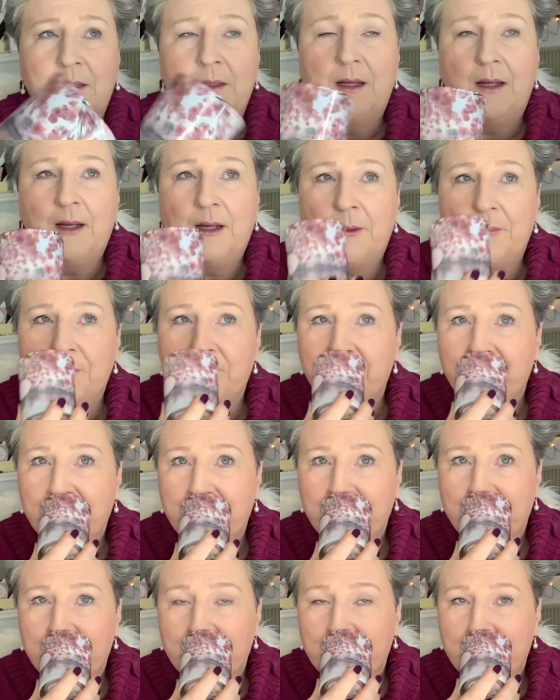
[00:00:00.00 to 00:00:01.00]
ähm,
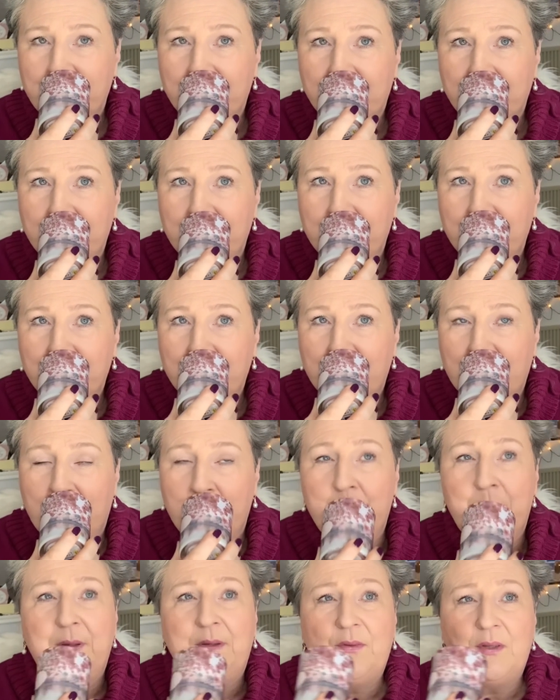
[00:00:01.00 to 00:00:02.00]

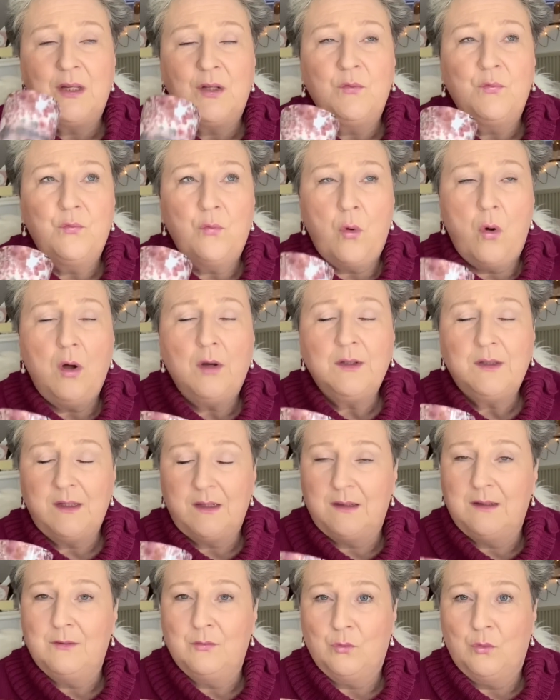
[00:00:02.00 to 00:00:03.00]
ein bisschen
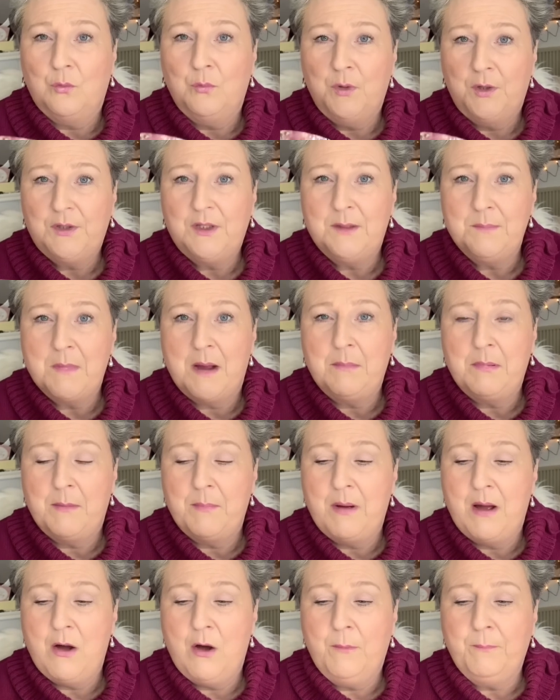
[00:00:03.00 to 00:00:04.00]
fruchtig so, möchte ich mal aber
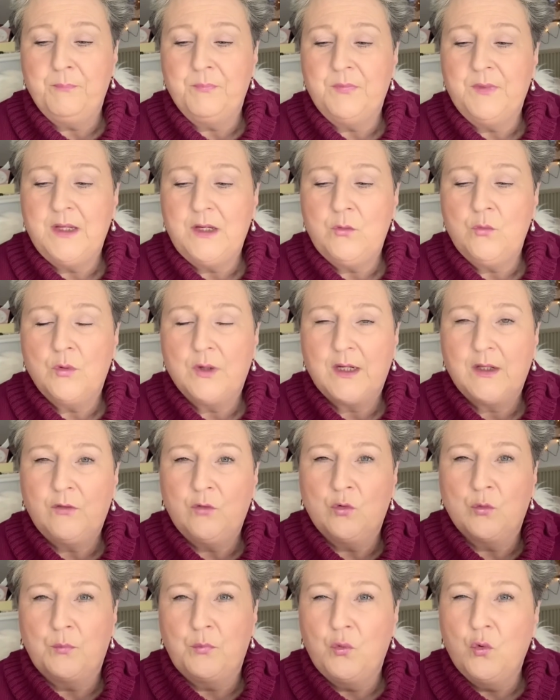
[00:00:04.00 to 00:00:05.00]
behaupten. Nicht nur jetzt
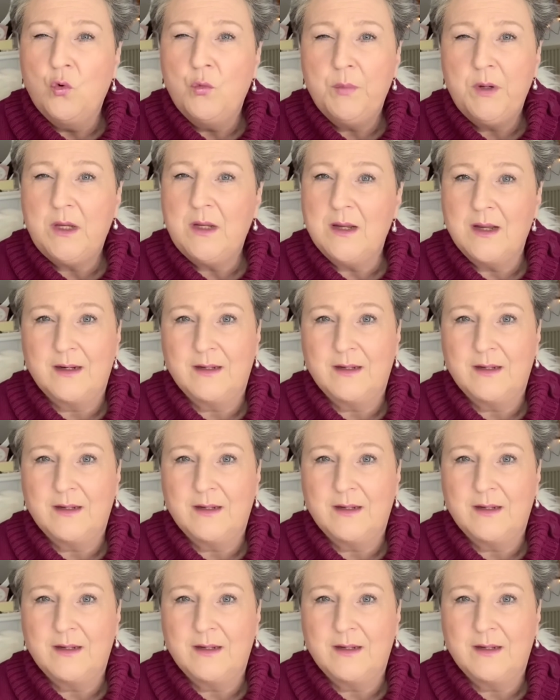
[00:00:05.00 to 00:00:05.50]
so blumig nach